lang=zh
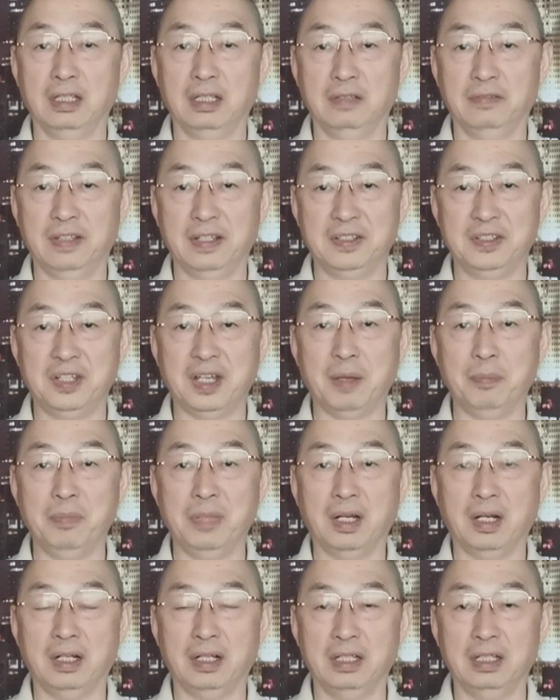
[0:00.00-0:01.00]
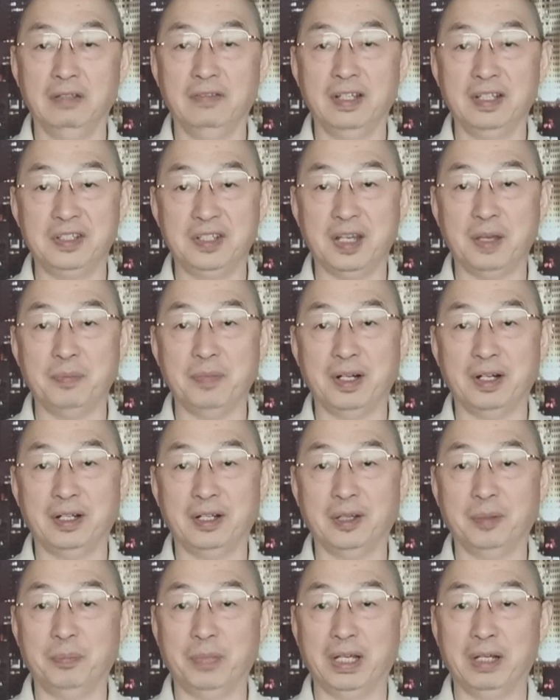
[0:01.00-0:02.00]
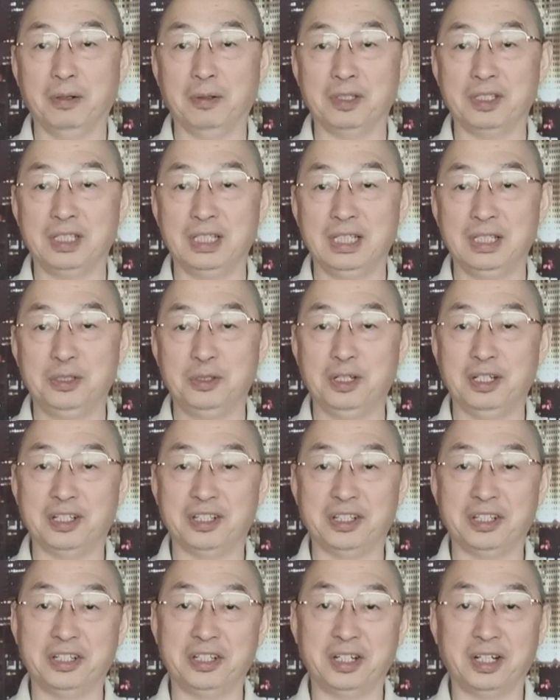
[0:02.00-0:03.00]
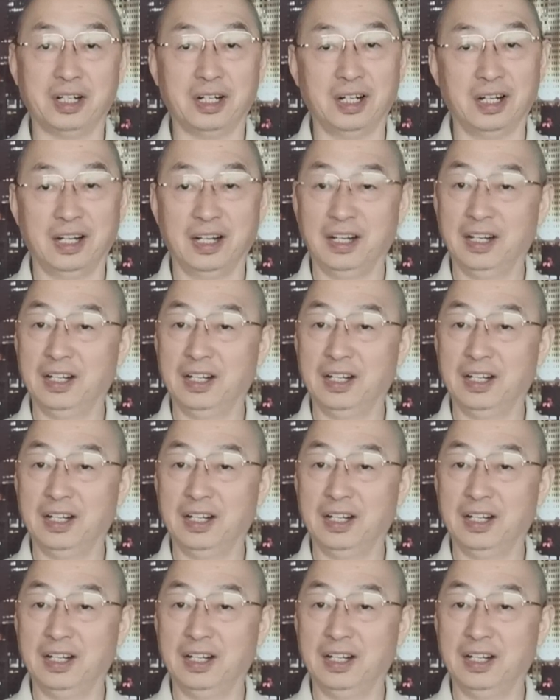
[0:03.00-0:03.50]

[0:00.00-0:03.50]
因为前边，因为前边呢，佩洛西确实是